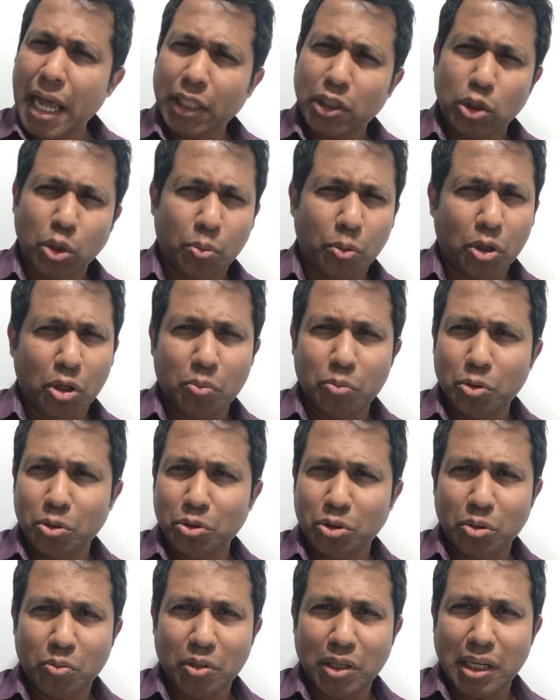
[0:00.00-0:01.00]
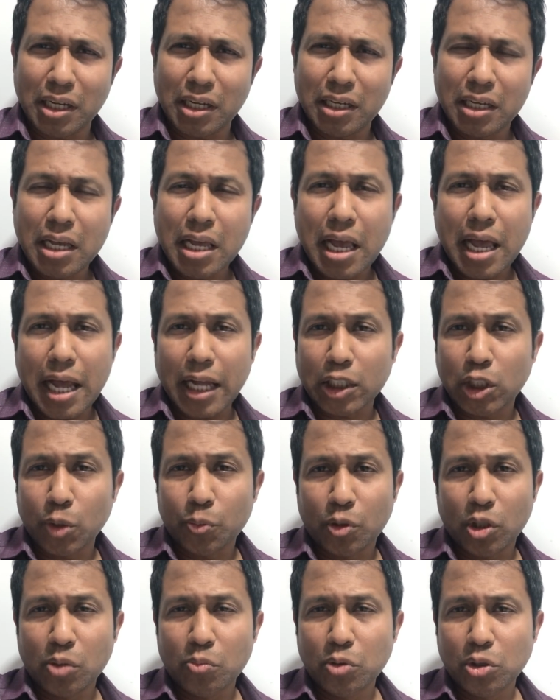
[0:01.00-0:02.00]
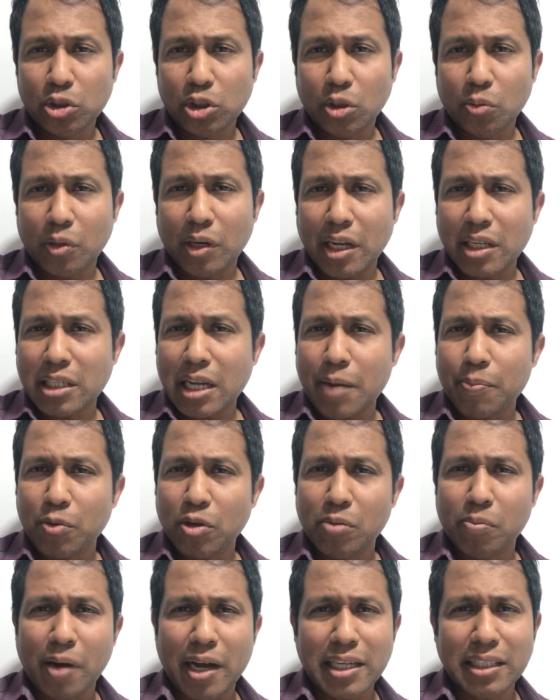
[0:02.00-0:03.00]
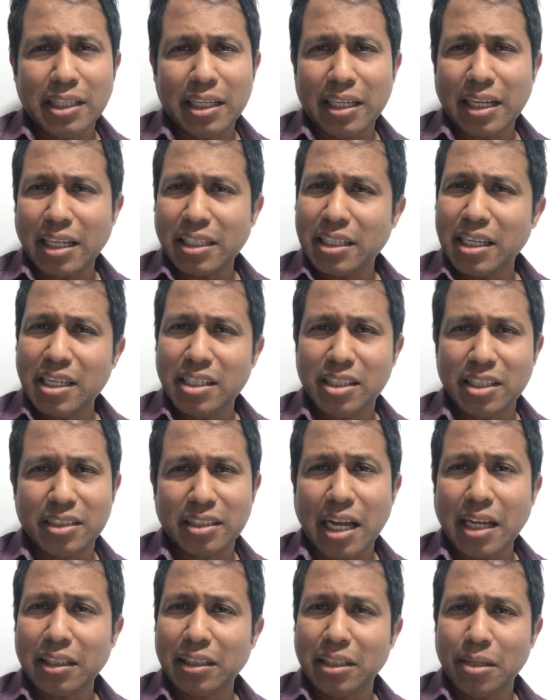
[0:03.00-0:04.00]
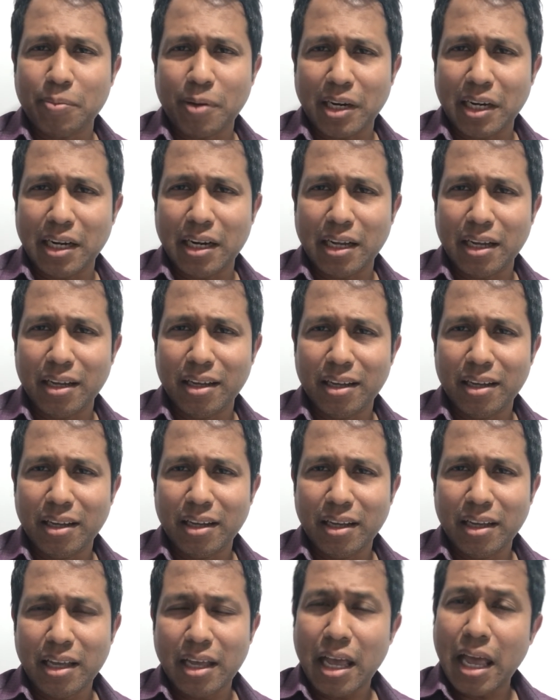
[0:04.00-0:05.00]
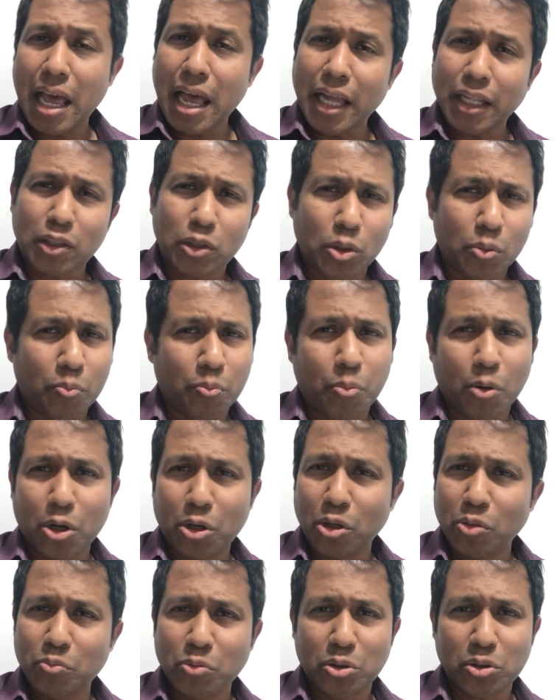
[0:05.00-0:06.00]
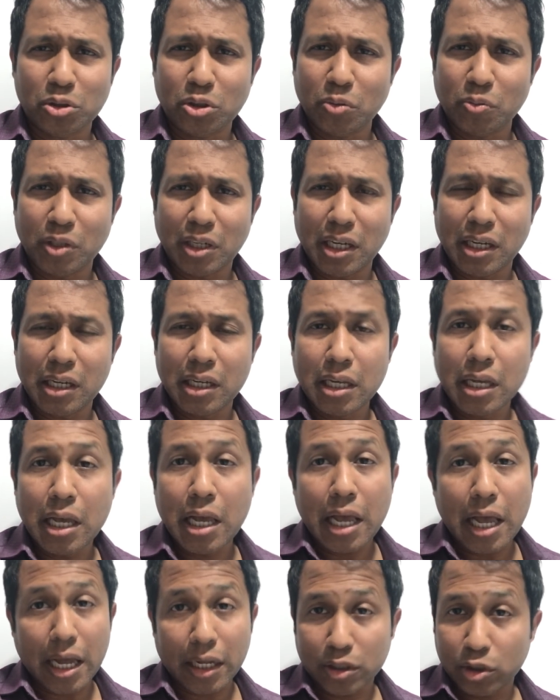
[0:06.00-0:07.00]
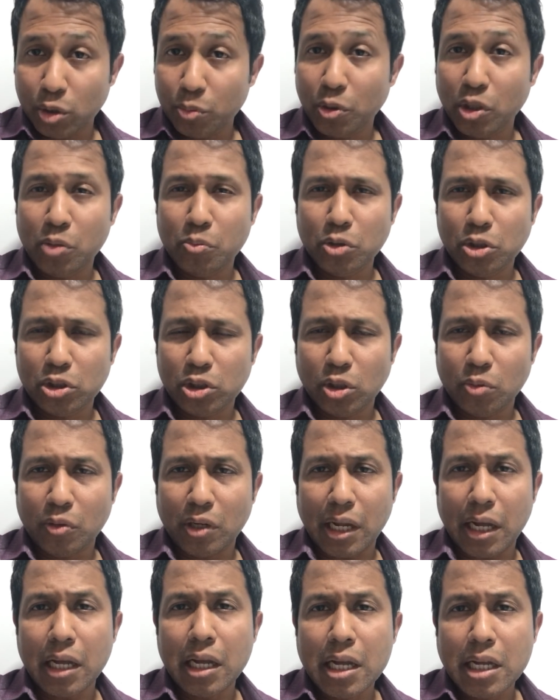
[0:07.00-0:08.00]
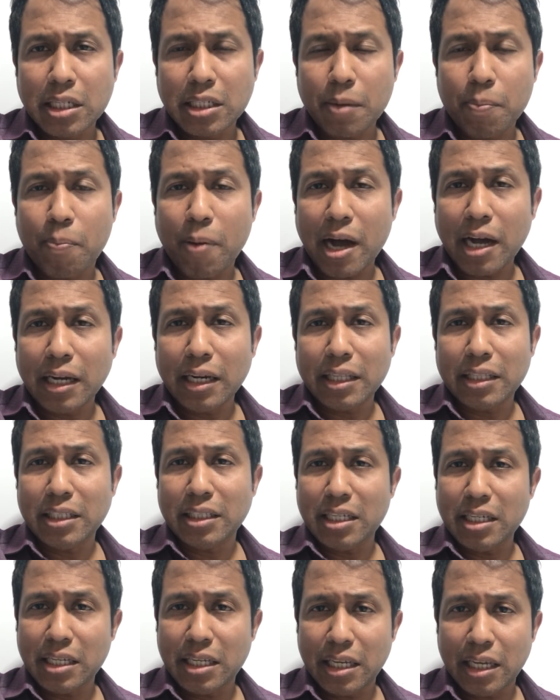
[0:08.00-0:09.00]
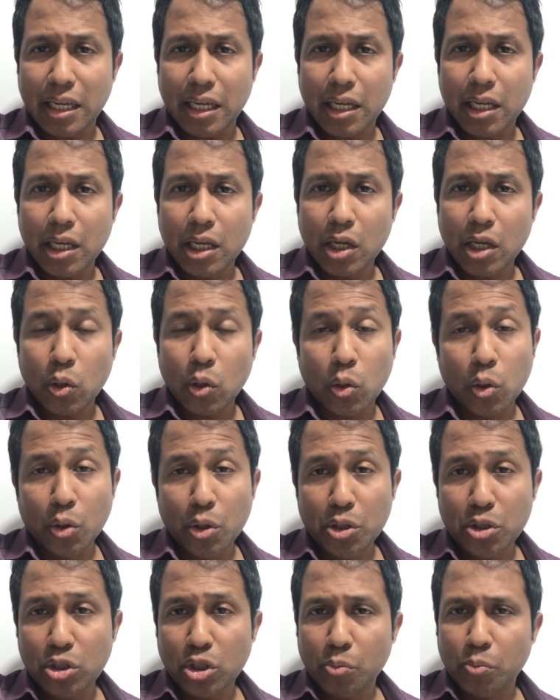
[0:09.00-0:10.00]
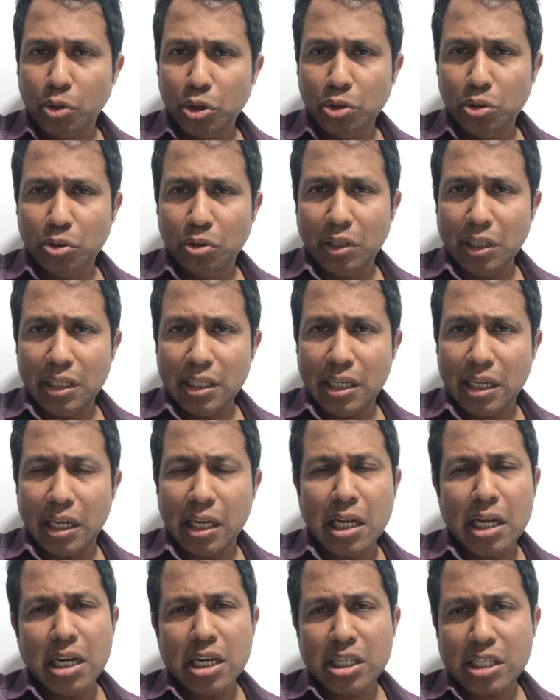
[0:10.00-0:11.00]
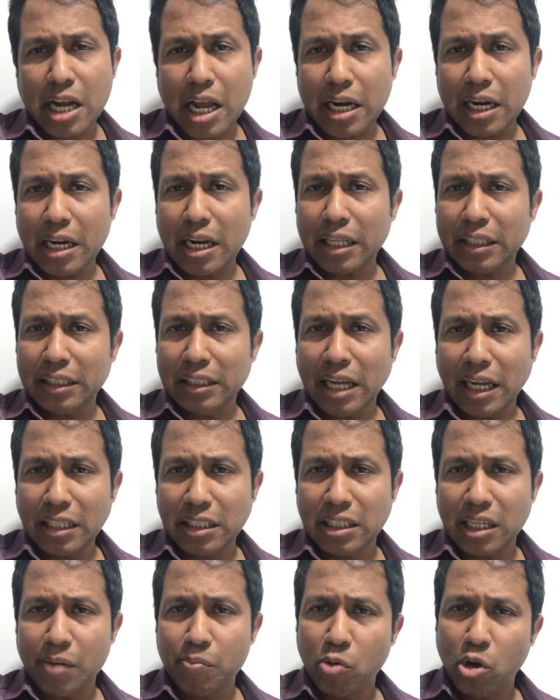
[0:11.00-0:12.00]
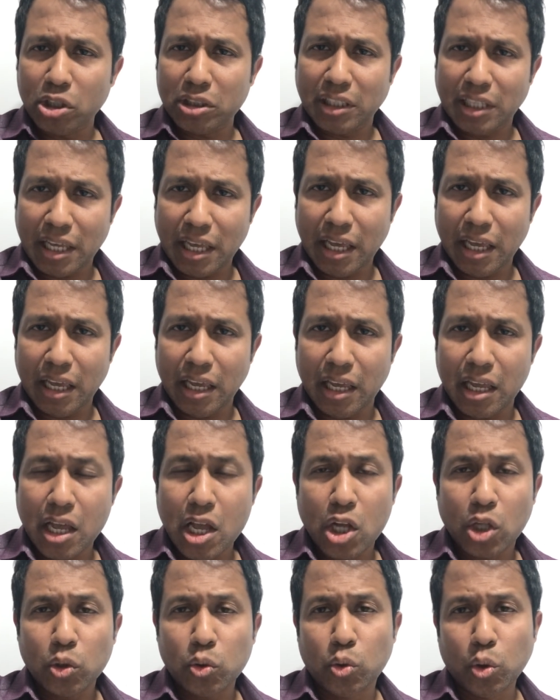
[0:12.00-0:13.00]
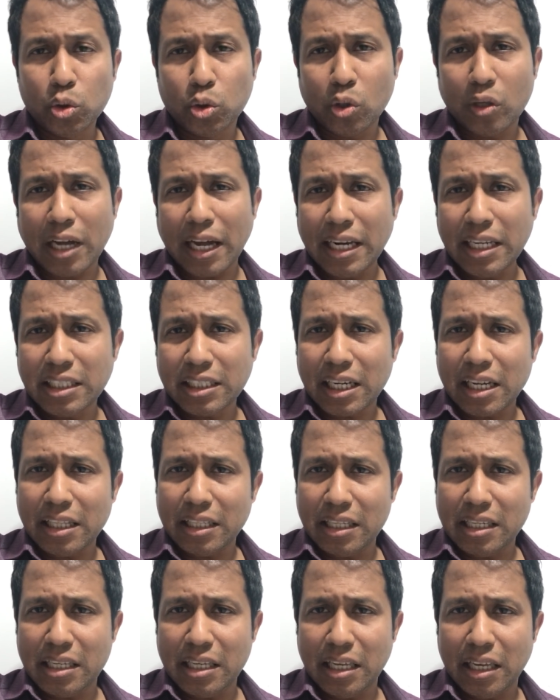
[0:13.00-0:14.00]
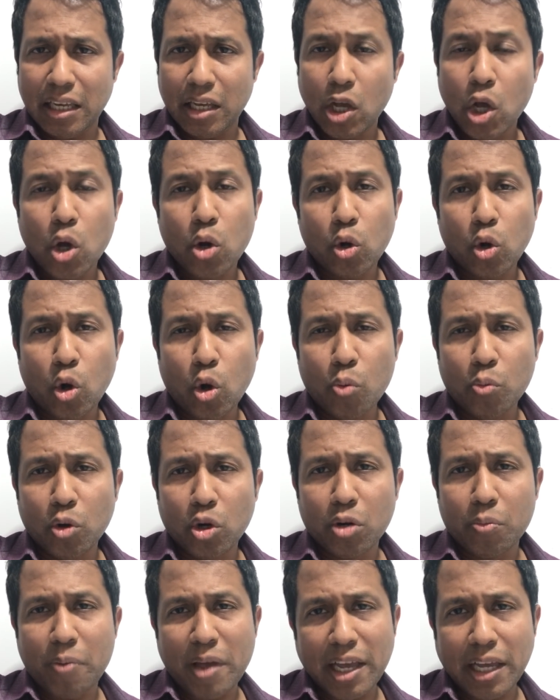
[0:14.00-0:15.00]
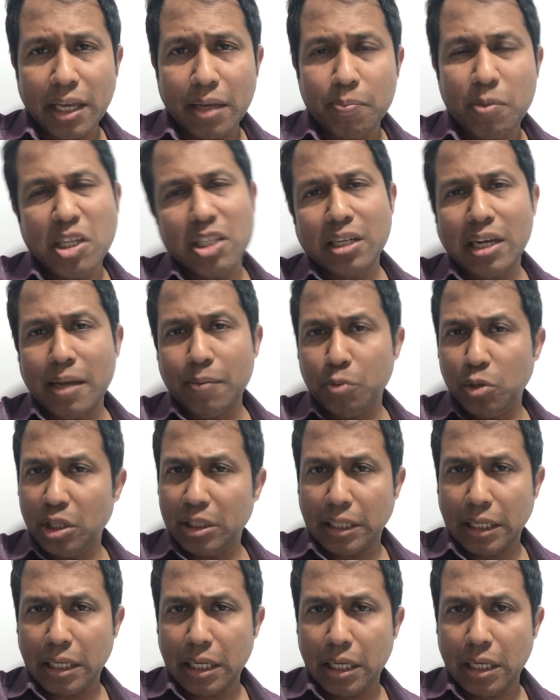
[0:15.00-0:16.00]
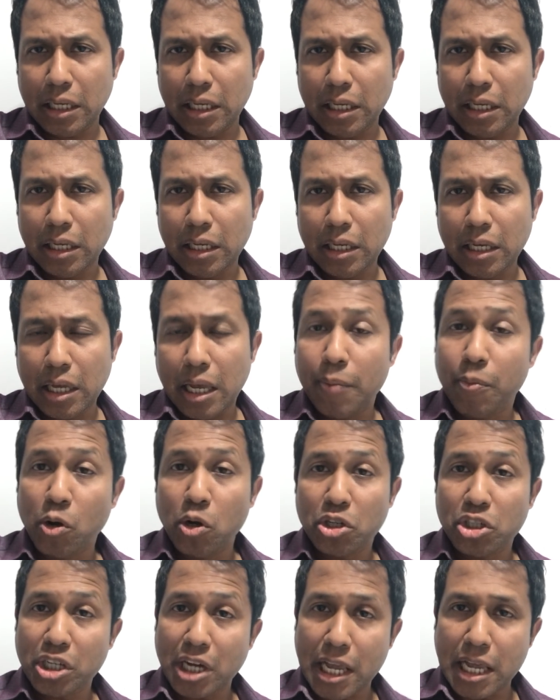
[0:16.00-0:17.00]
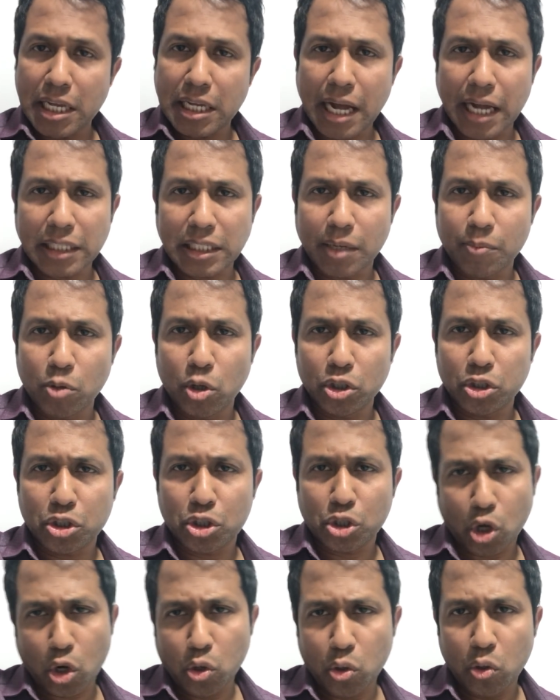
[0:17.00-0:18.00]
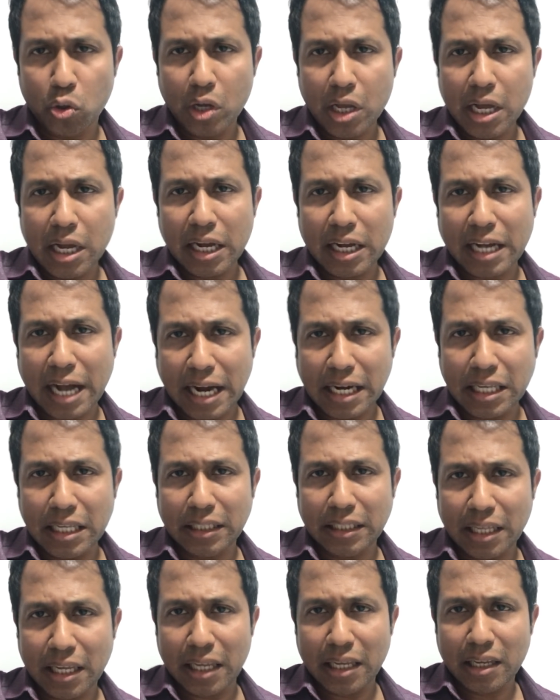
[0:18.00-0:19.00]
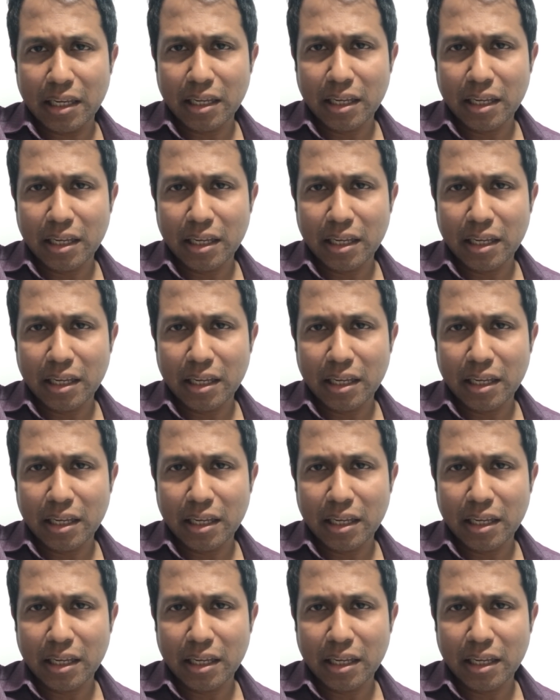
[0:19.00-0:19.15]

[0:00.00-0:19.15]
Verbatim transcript: এত বড় মুক্তমনা এত বড় মুক্তমনা যে আপন ভাইদের কাছেই সে থাকতে পারে না এত বড় মুক্তমনা এত বড় মুক্তমনা যে বাংলাদেশে গিয়ে ঘনিষ্ঠ বন্ধুকে নিয়ে সারা রাত গাঞ্জা মদ খেয়ে দ্রুত গাড়ি চালাতে গিয়ে কোমর ভেঙে বিছনায় পড়ে থাকে এবং সেই গাঁজা মদ সহ গাড়িতে